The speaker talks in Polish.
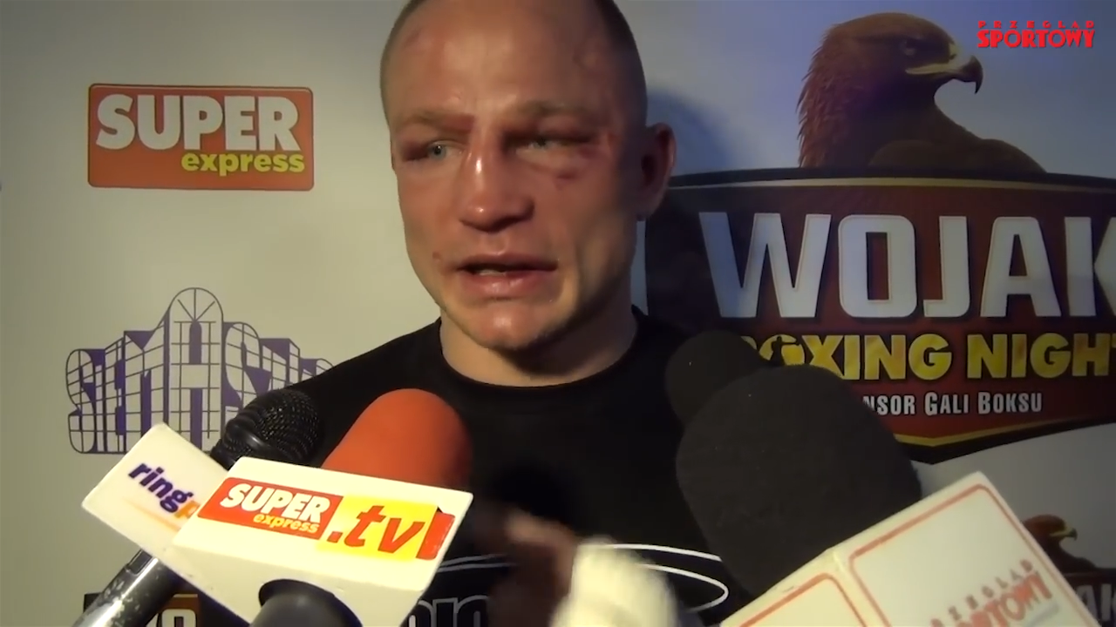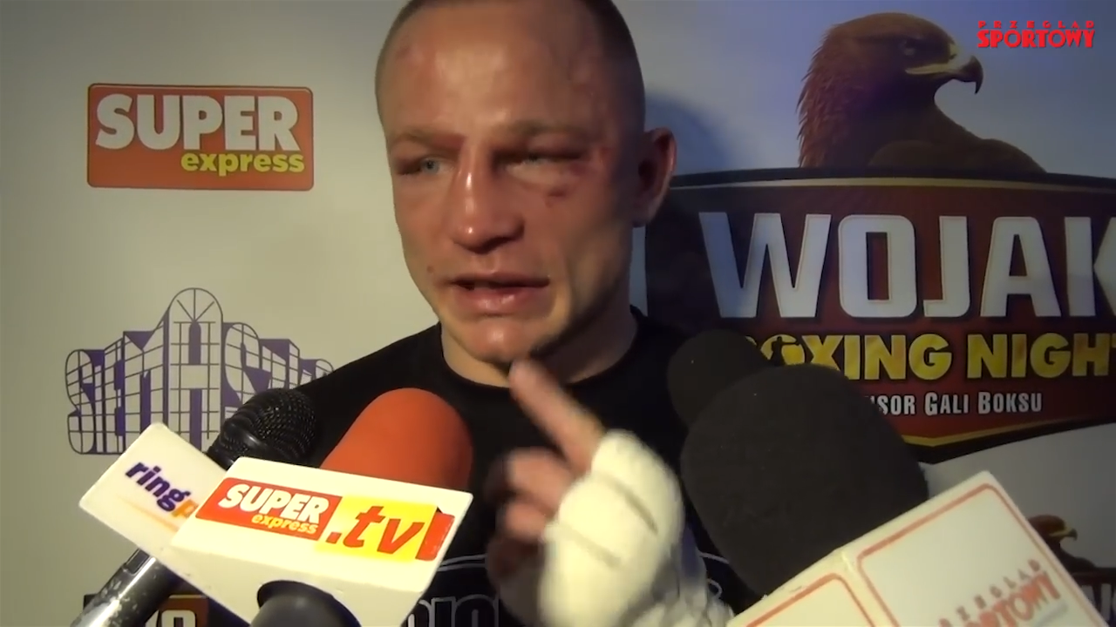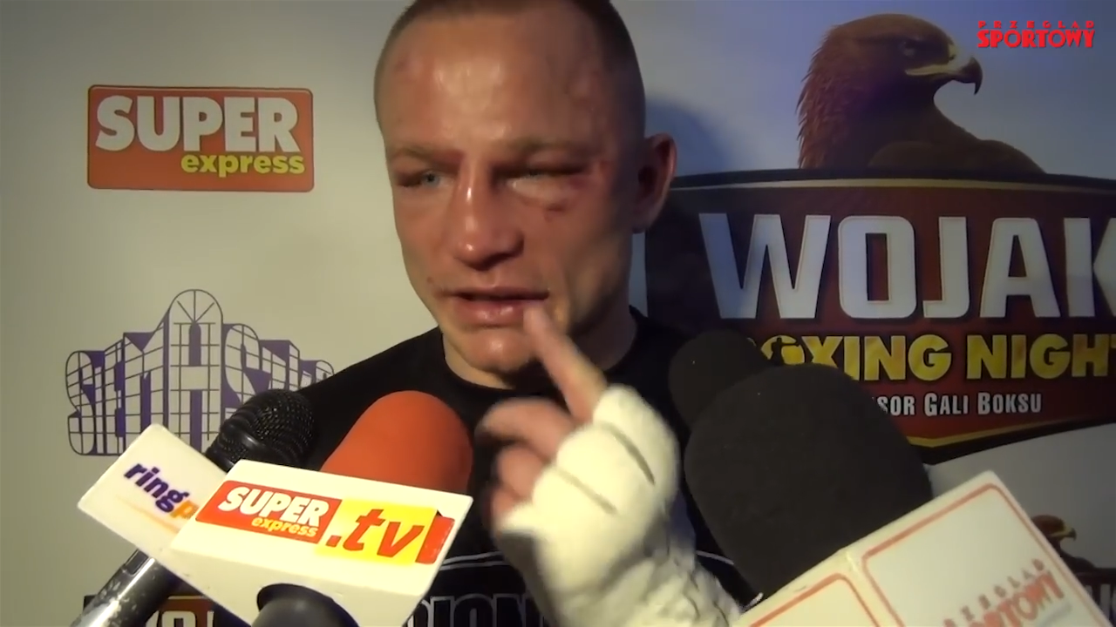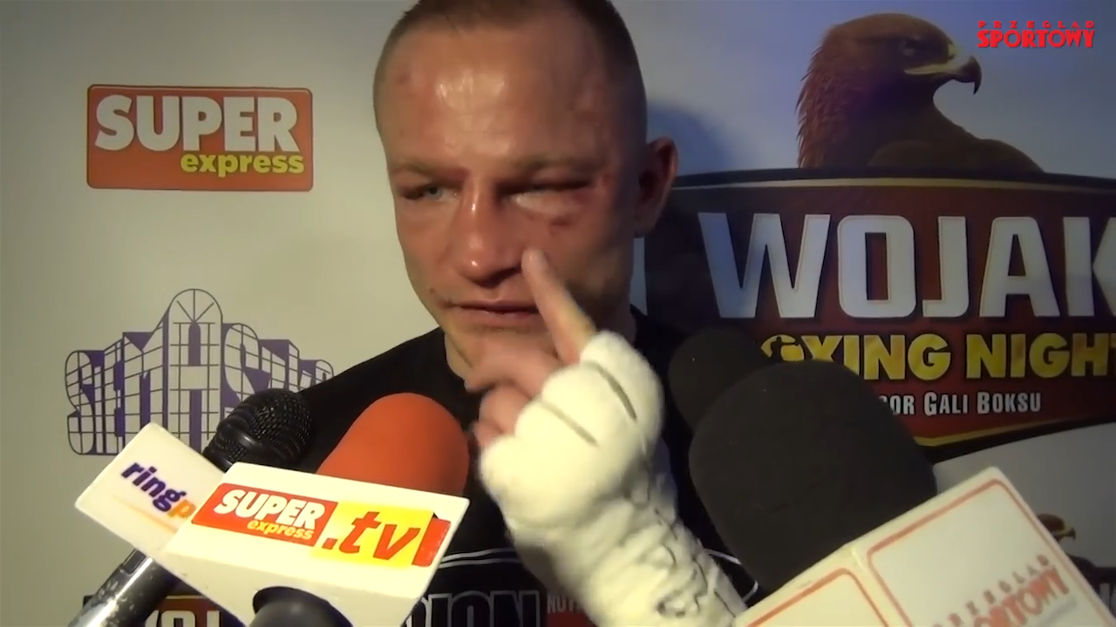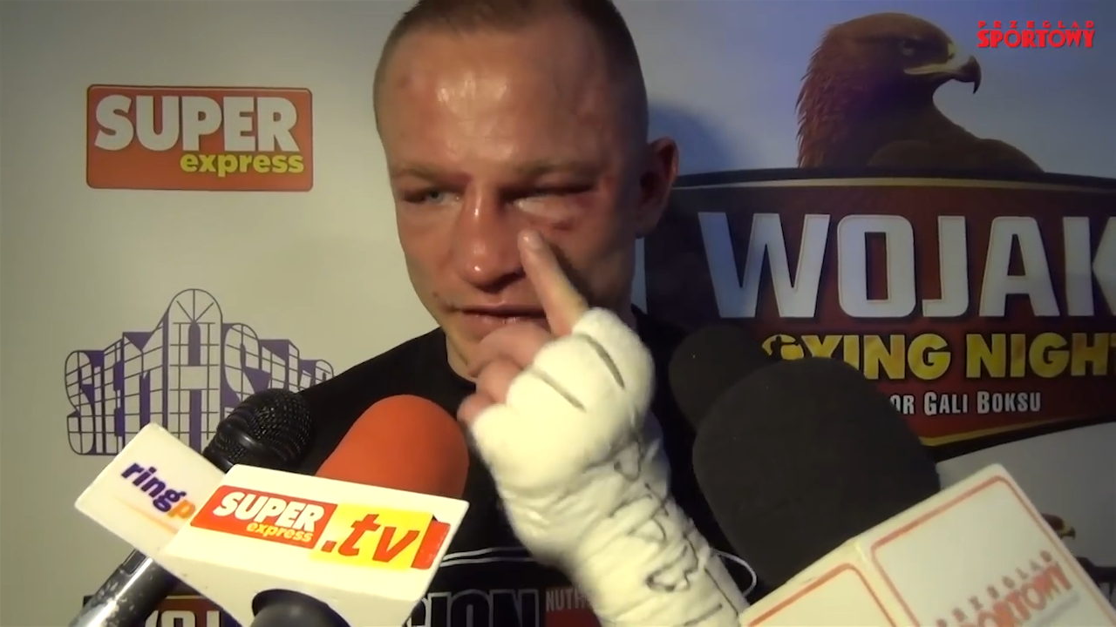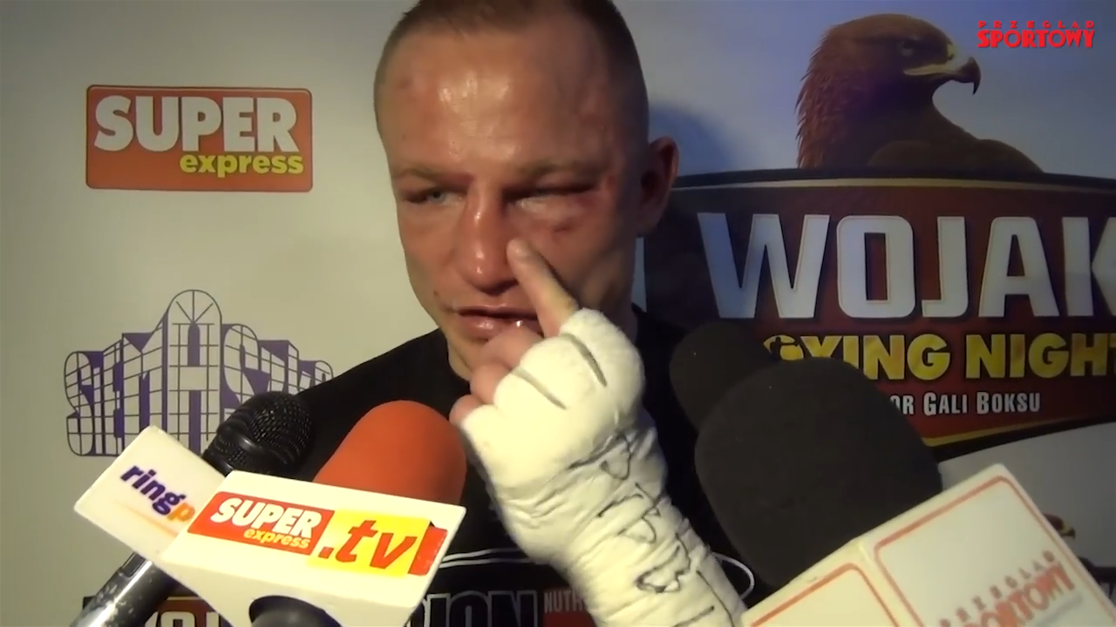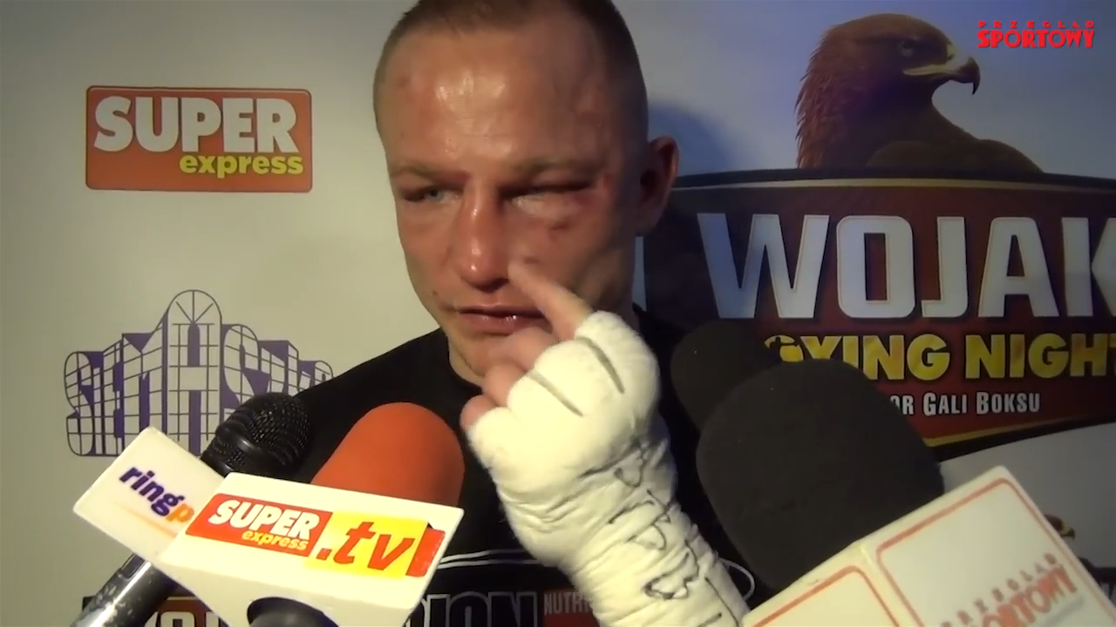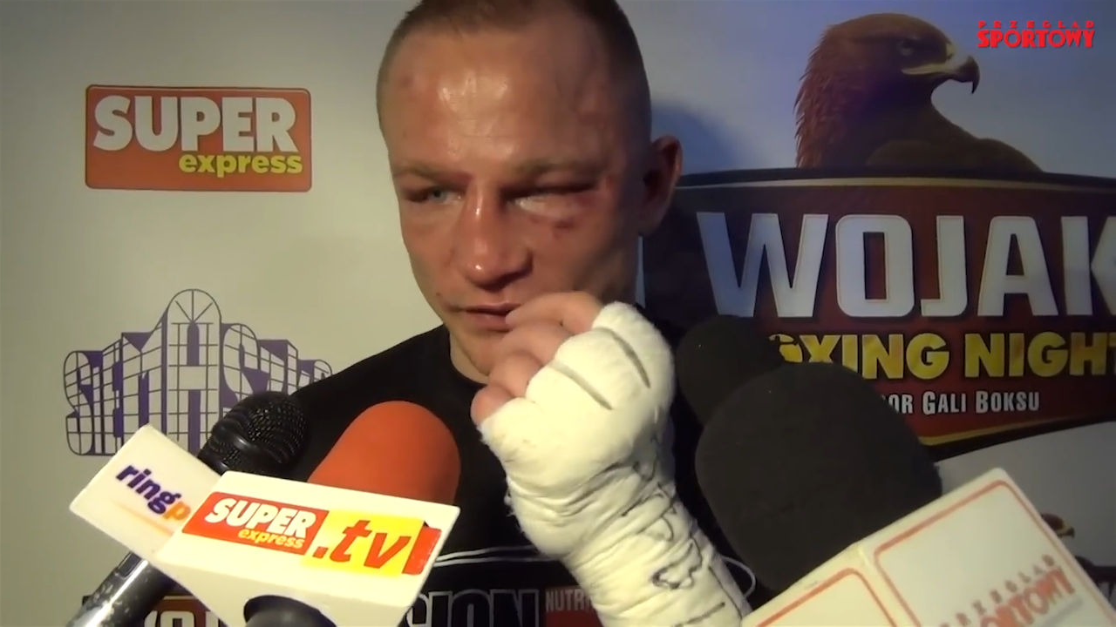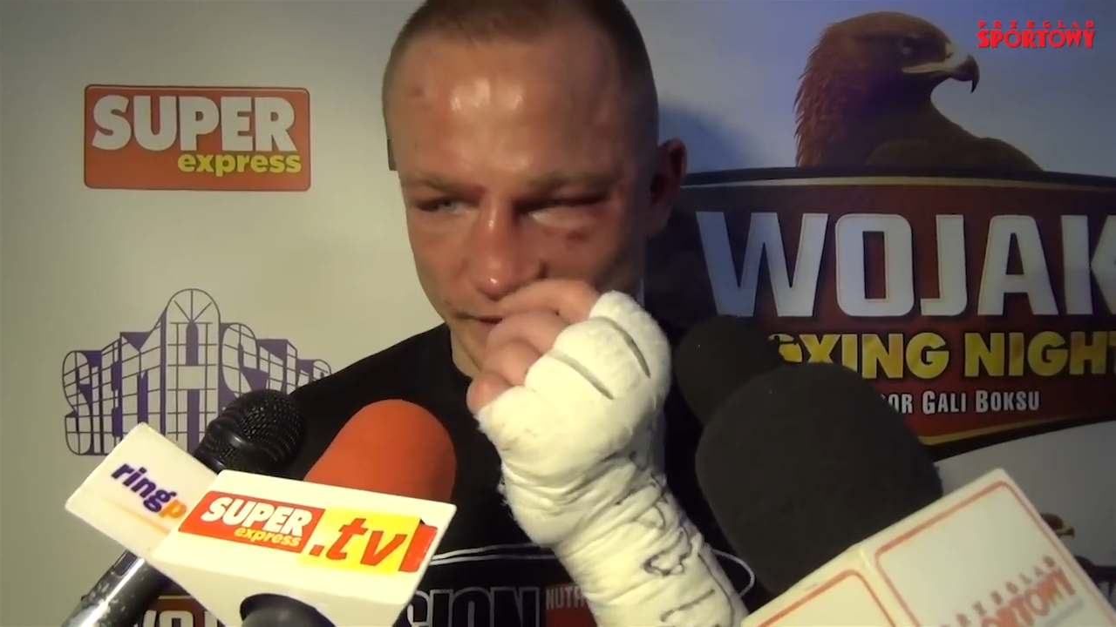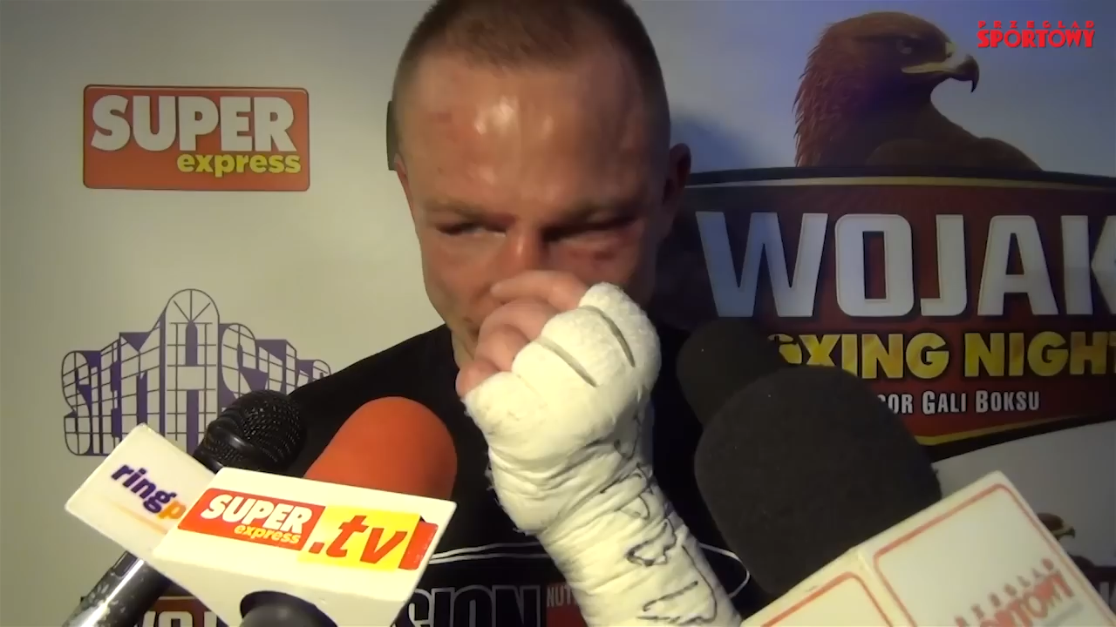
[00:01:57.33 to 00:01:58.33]
ale nie
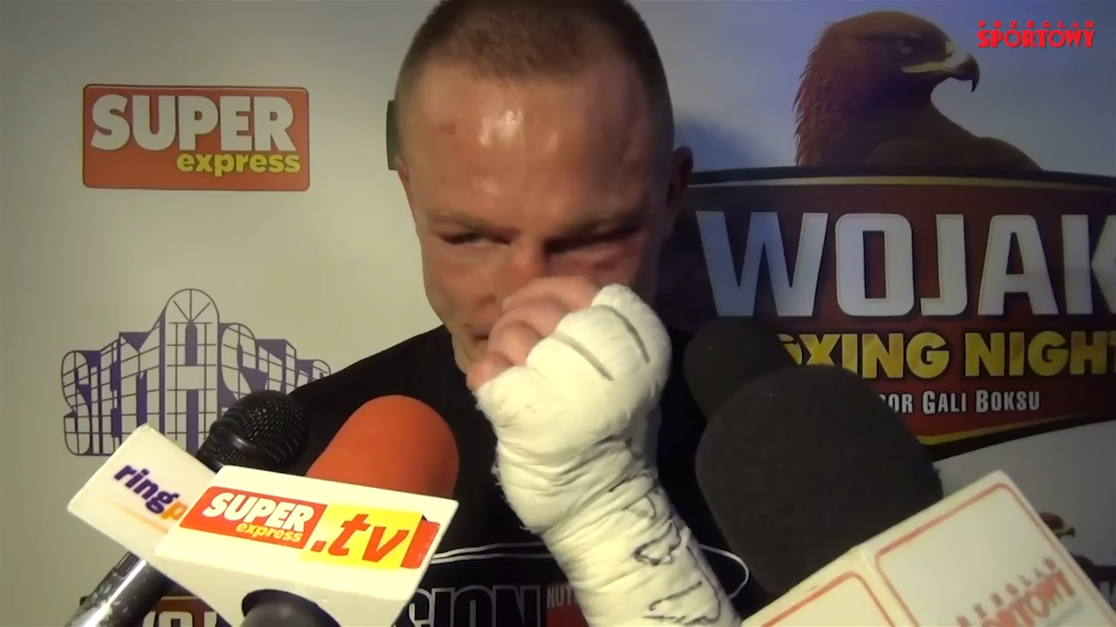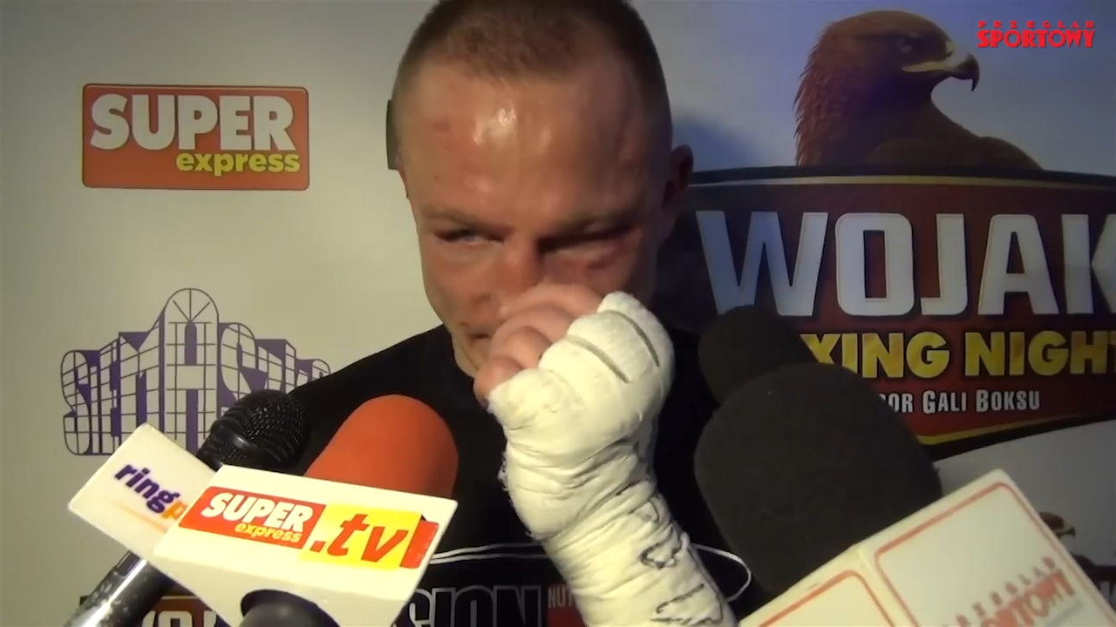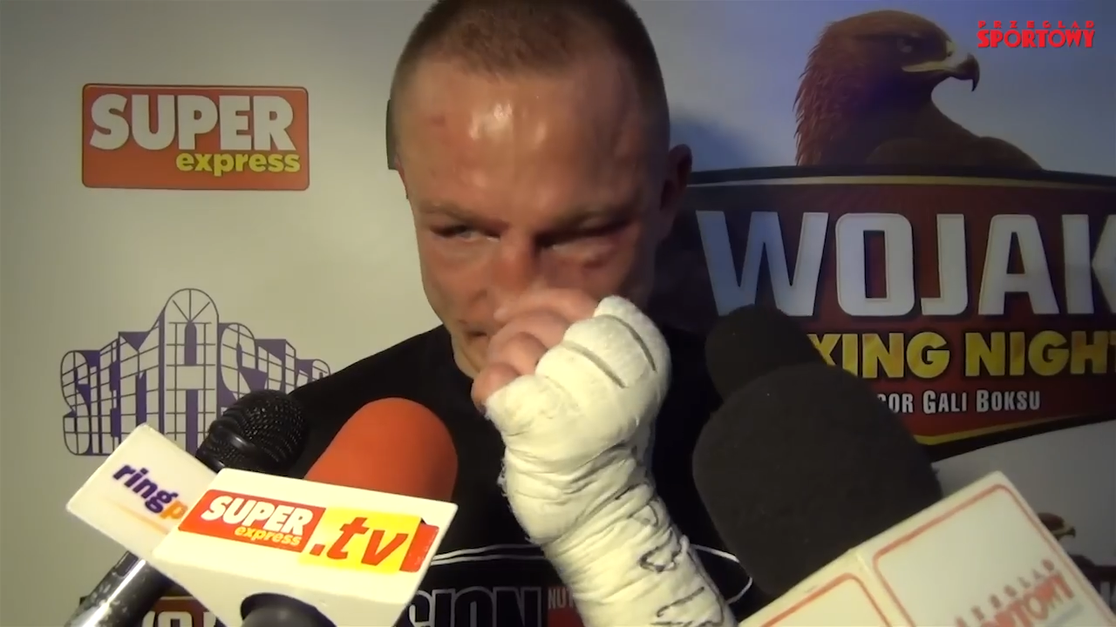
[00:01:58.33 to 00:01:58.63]
wyszło, więc